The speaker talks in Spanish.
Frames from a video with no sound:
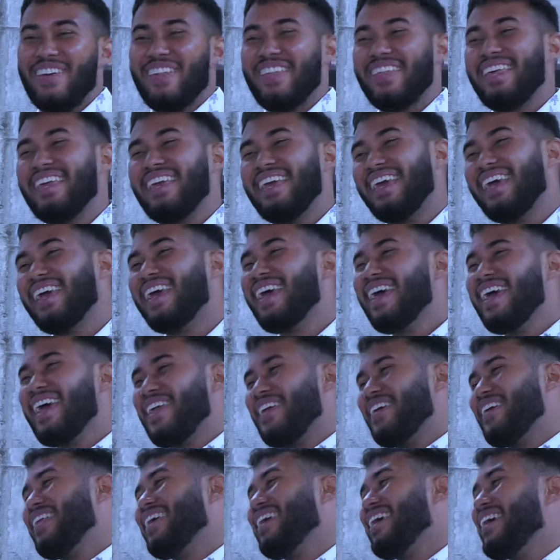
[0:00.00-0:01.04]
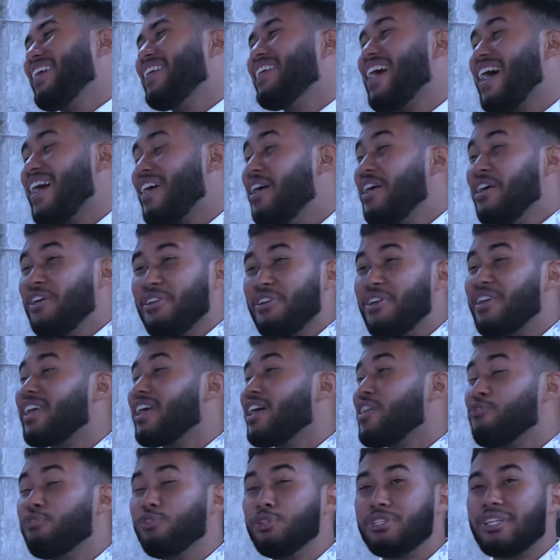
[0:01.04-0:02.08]
yo dije, yo dije wow, yo llegué
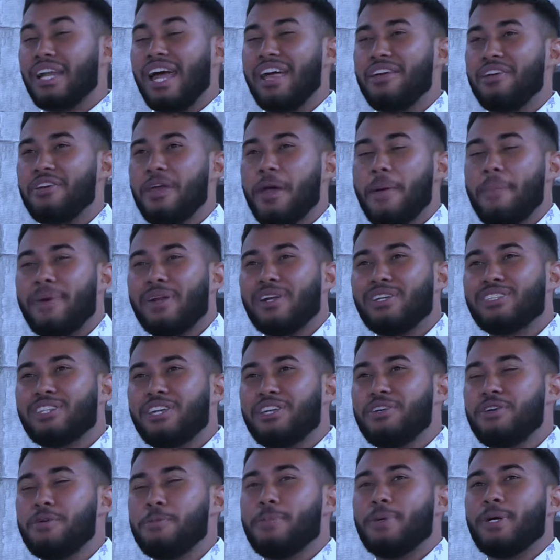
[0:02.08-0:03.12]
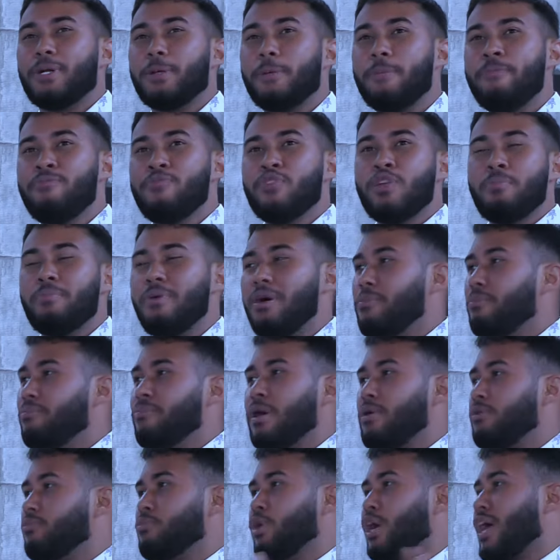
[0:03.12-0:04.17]
frustrado. Yo dije, pero señor, pero ¿por qué
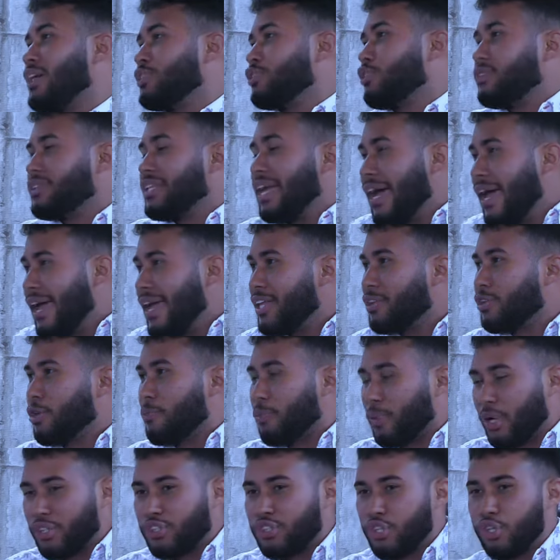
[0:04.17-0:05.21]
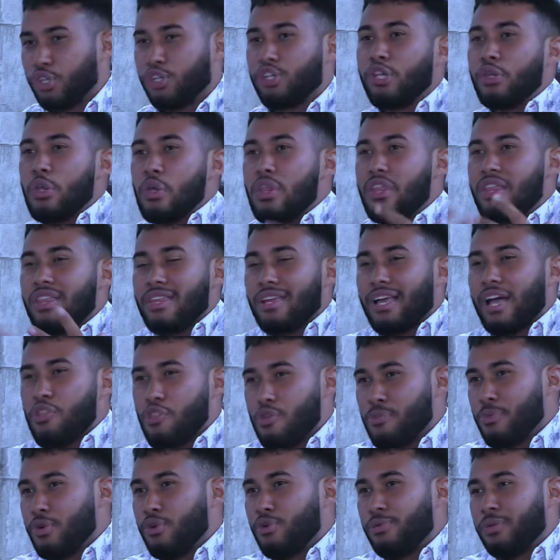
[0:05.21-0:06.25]
voy a soltar esto? Porque si yo te estoy dedicando a
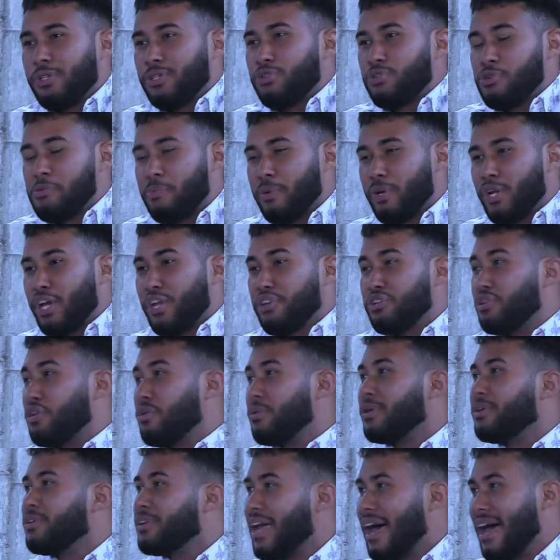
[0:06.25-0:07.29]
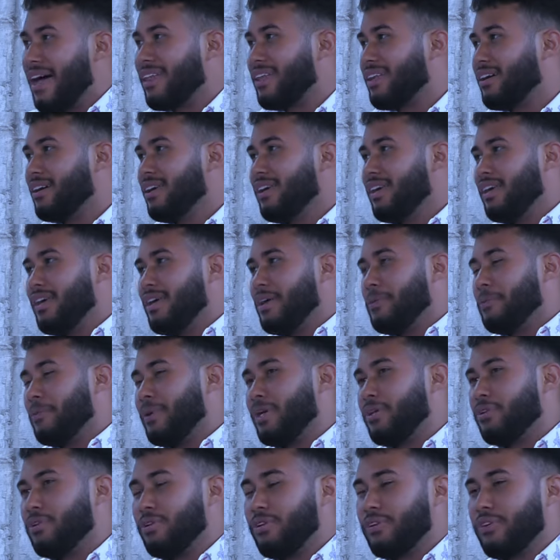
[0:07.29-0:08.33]
mi juventud, ¿por qué yo no veo nada?
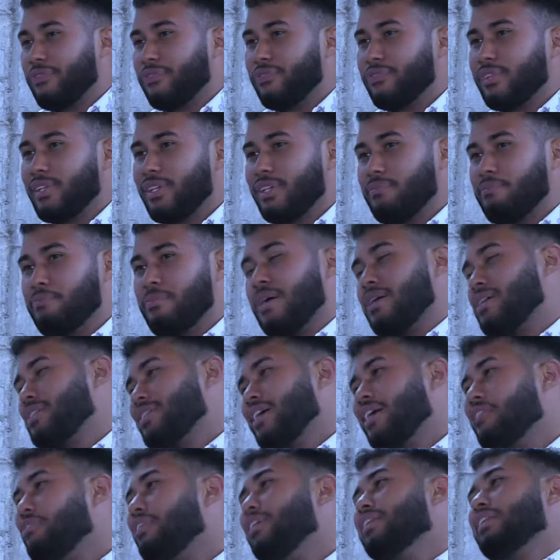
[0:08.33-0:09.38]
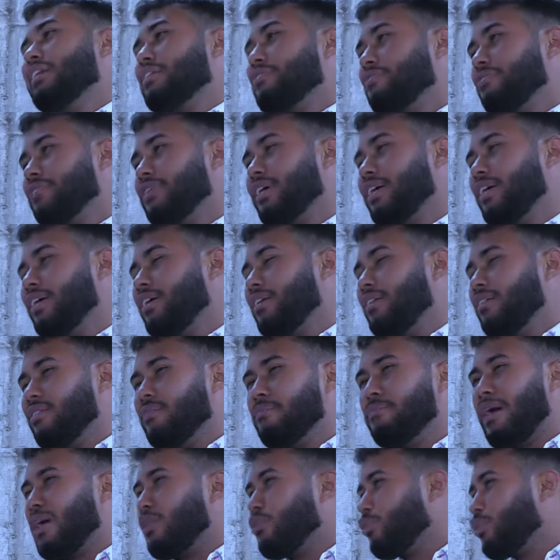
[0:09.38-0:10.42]
Pero uh, me hacía falta fe,
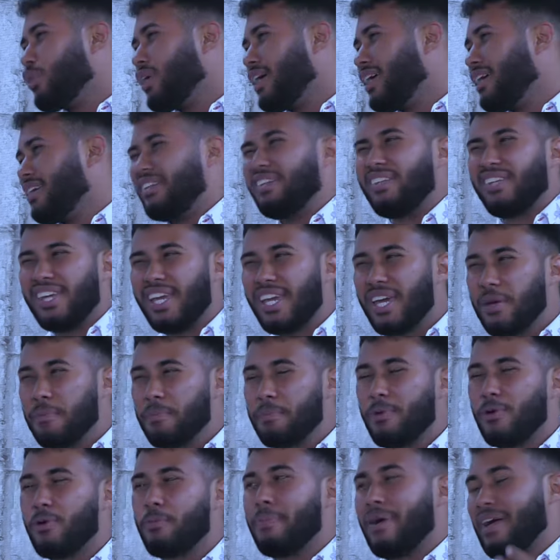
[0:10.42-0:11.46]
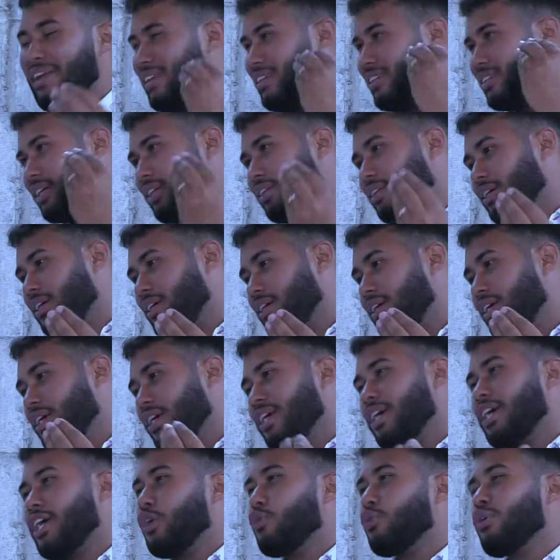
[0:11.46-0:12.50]
madurez, tiempo para entender
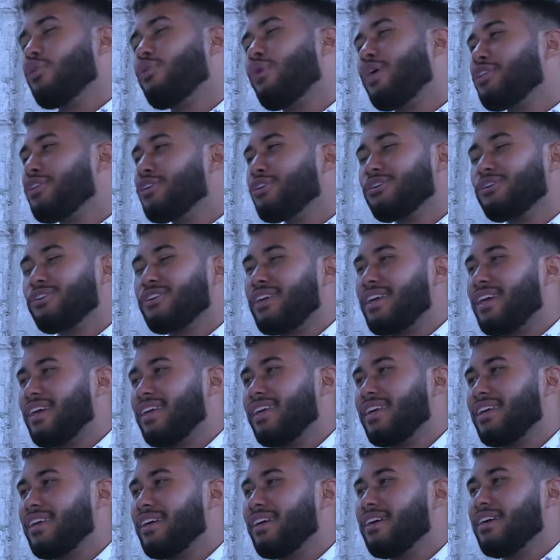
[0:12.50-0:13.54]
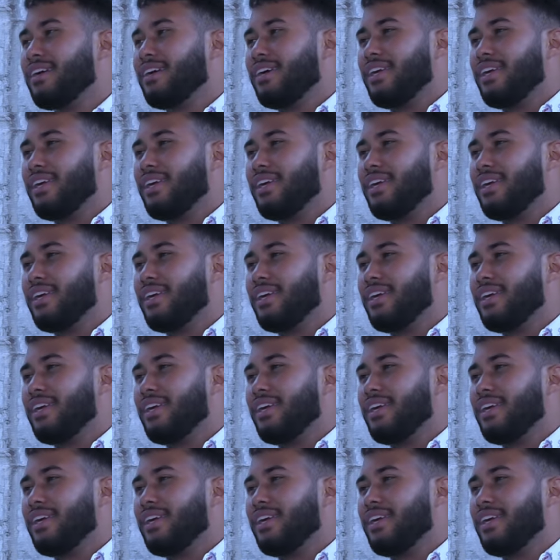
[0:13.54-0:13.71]
que no es cuando yo quería,